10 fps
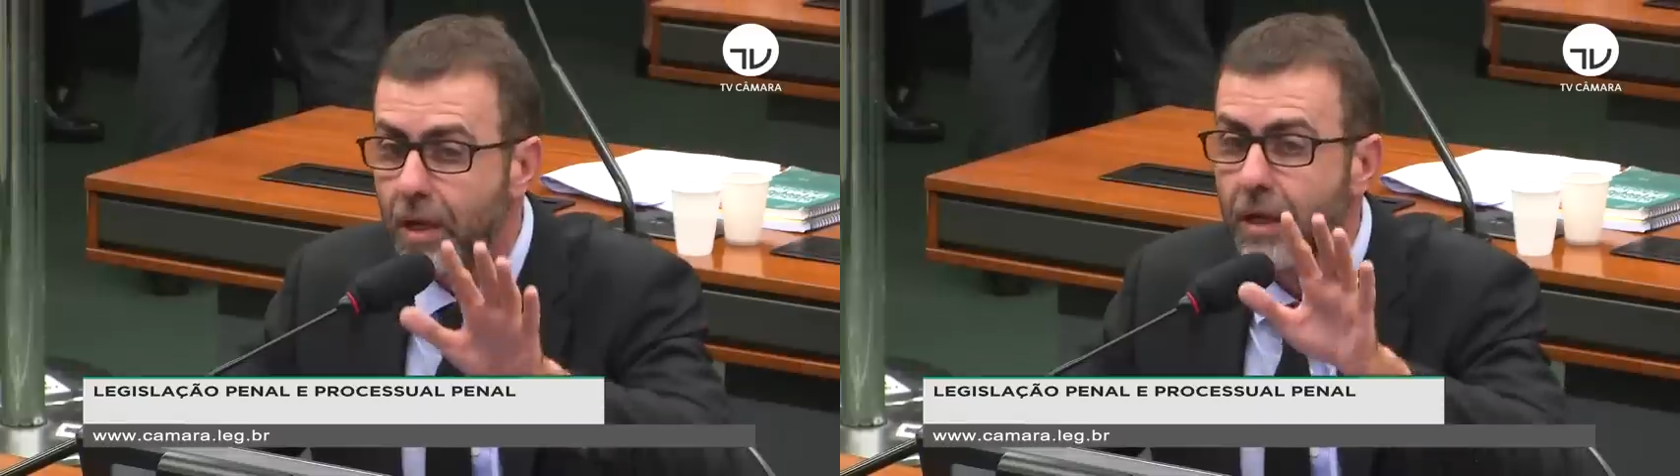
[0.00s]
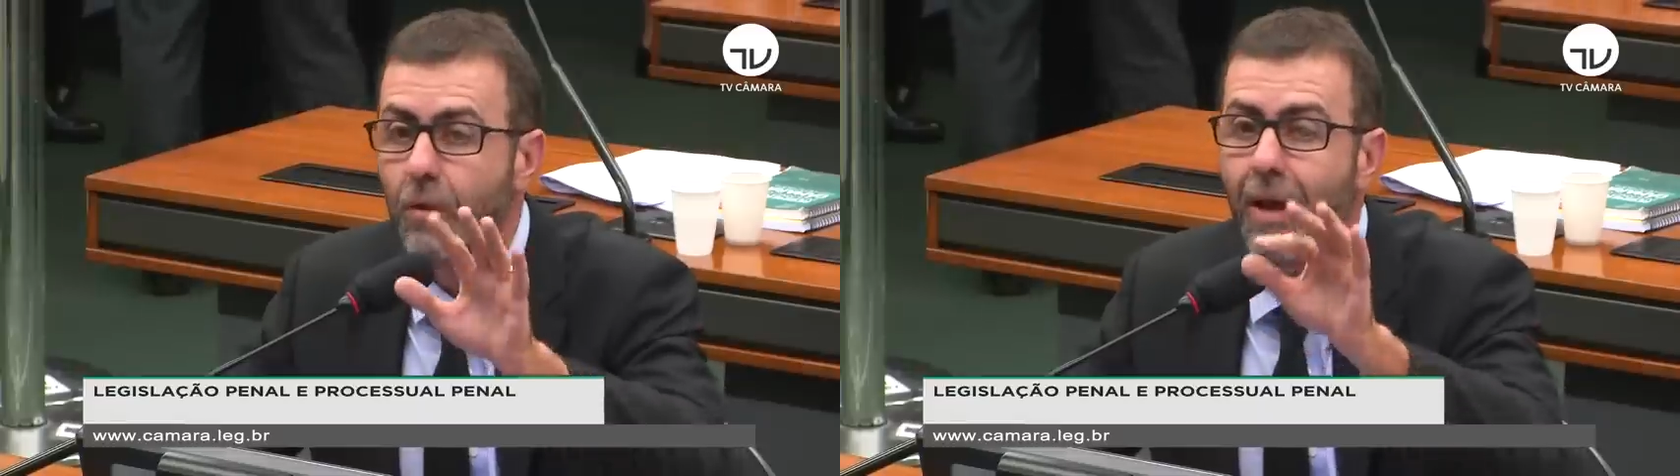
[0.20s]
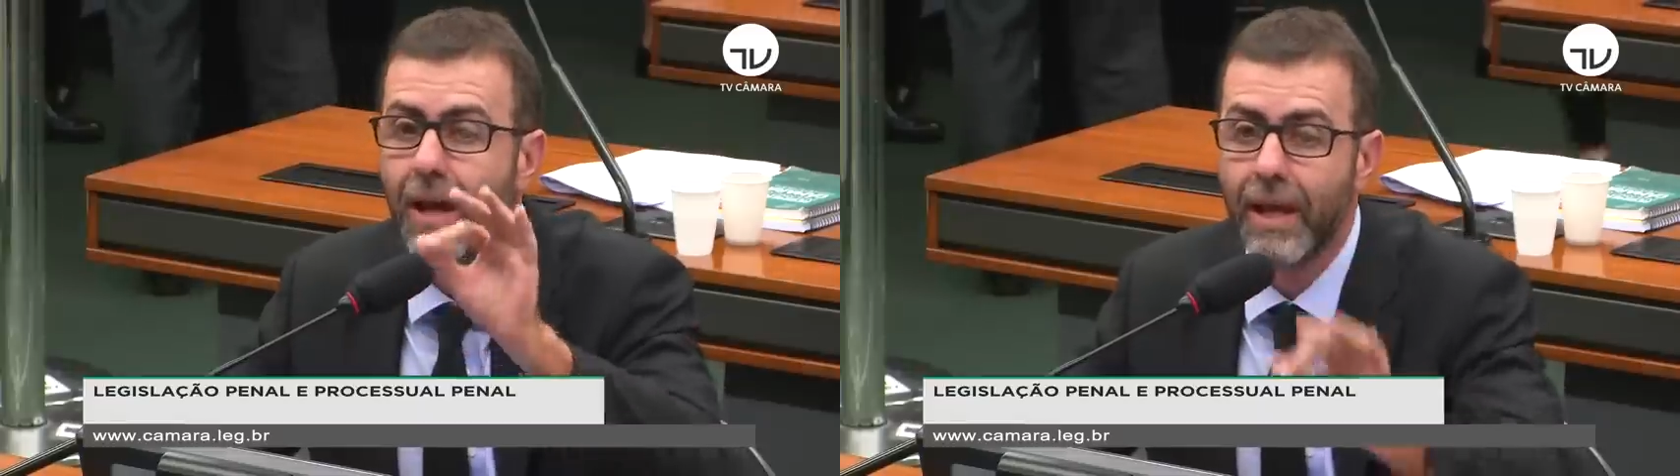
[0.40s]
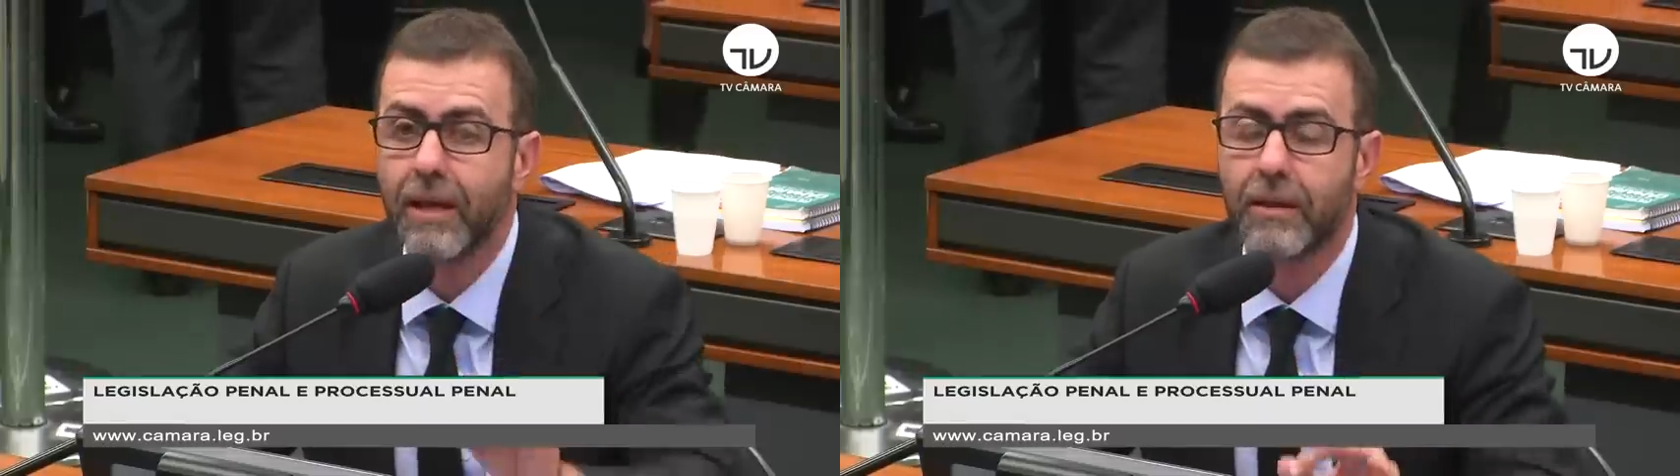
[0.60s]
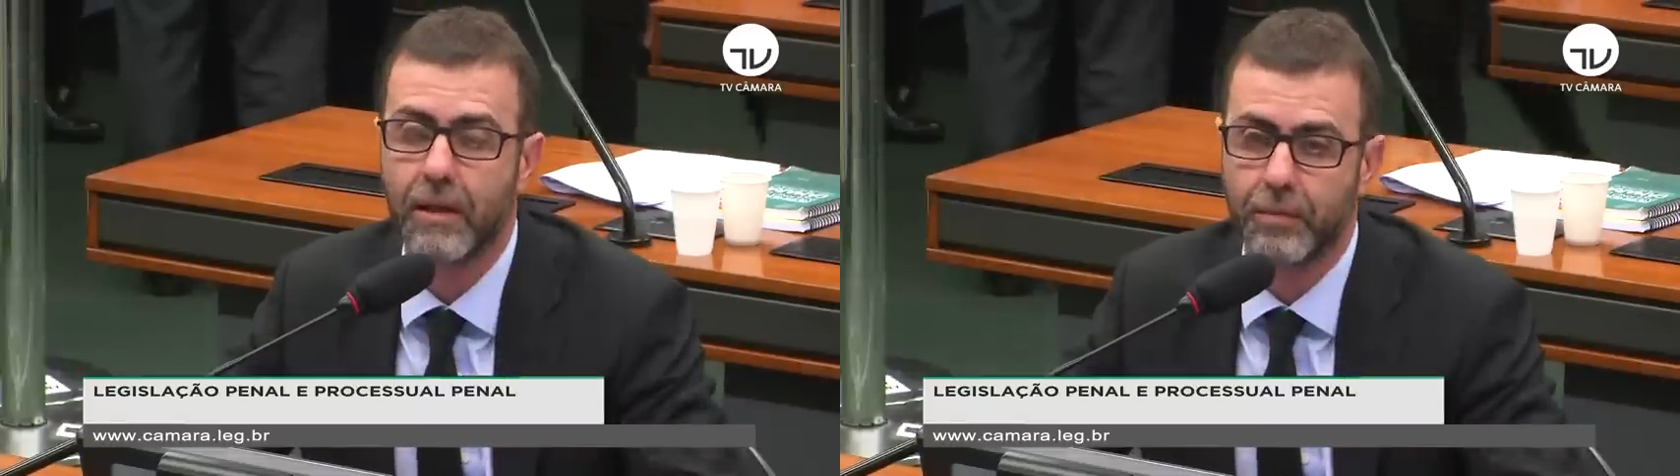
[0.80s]
E um
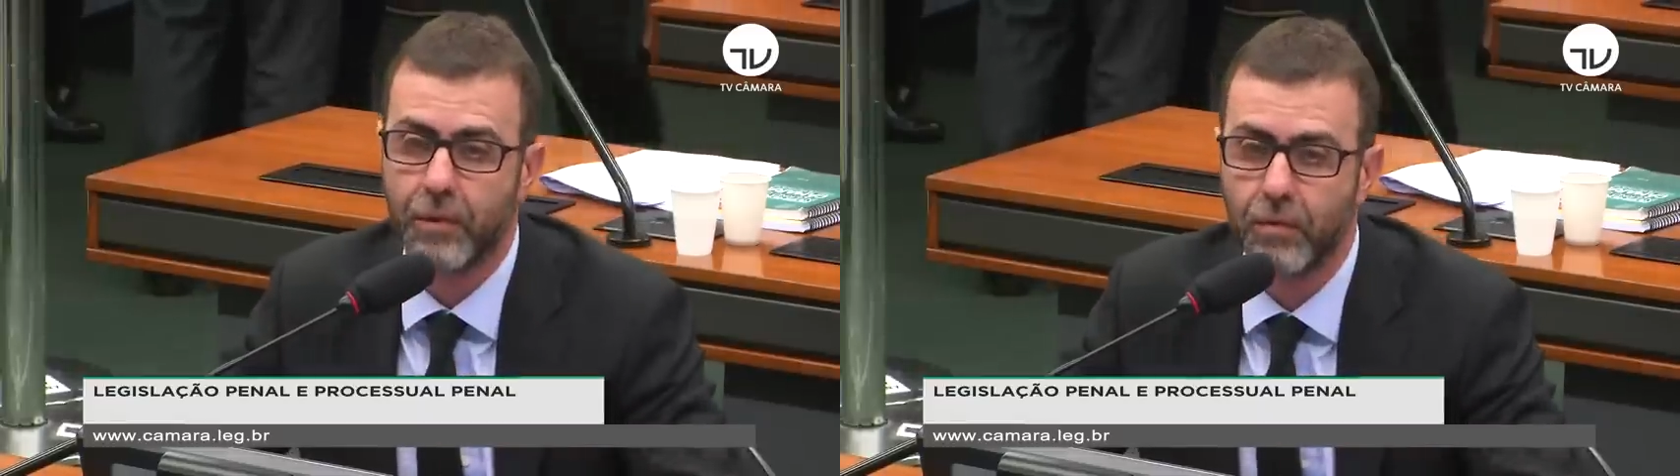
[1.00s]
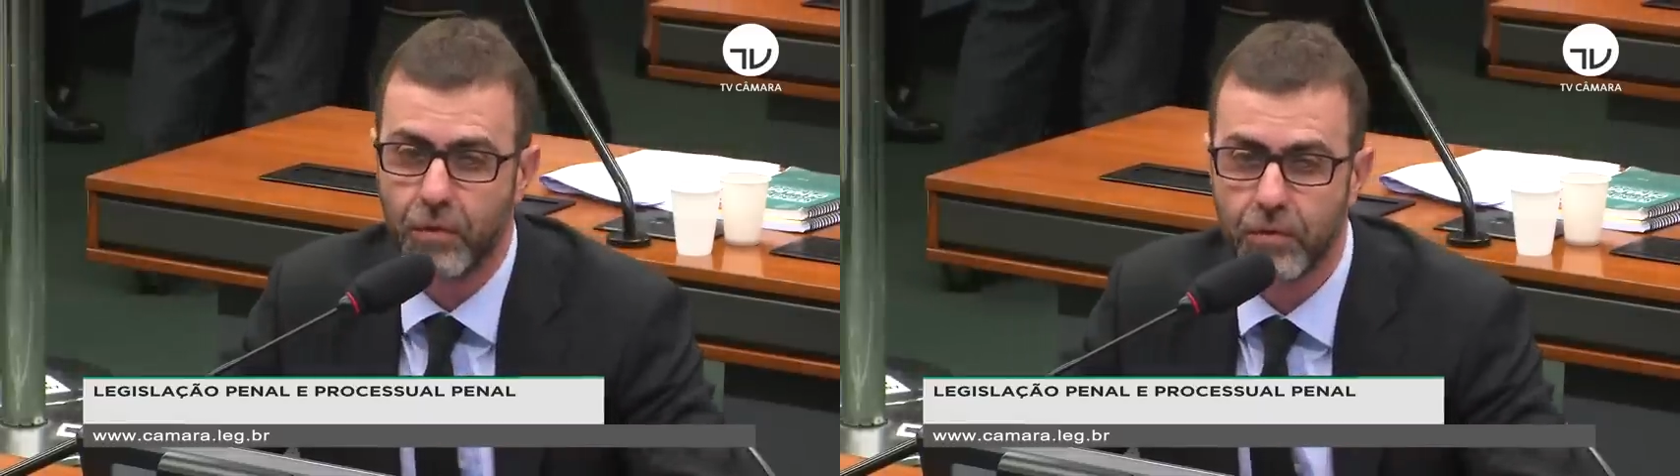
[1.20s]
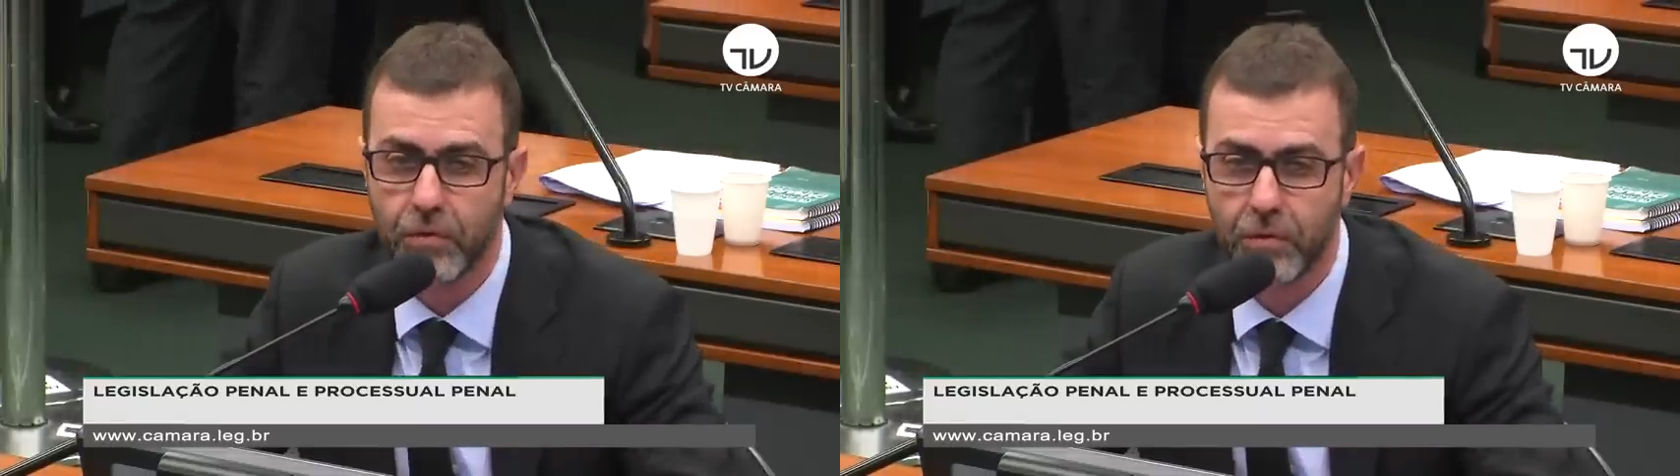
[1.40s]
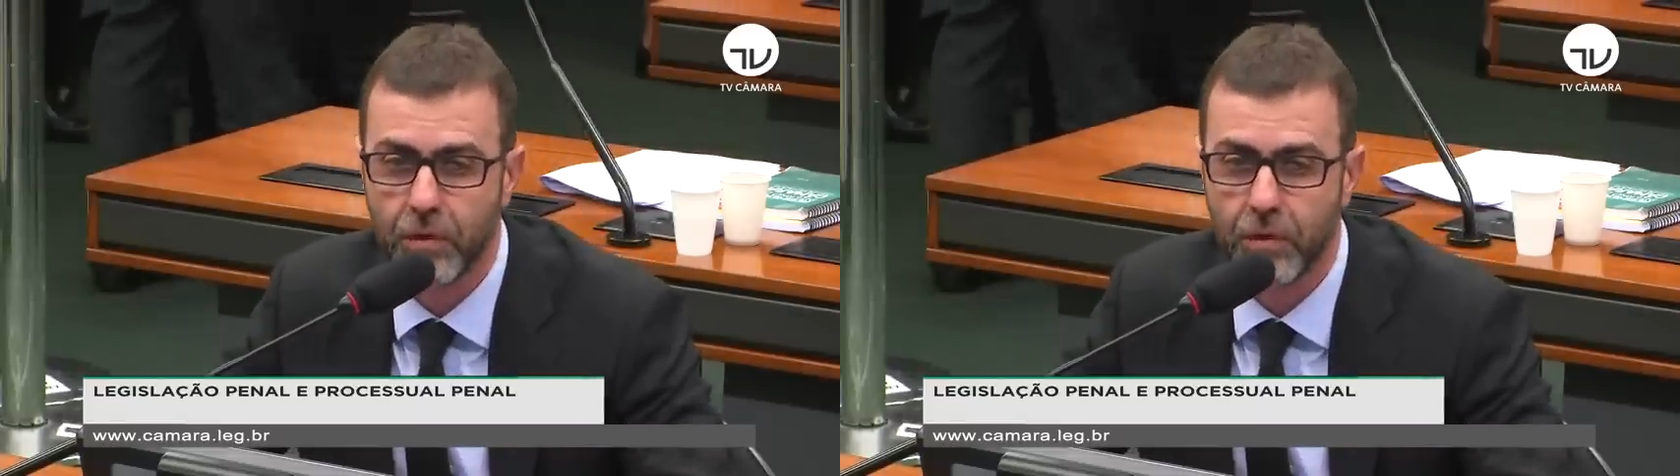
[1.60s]
alerta, capitão Augusto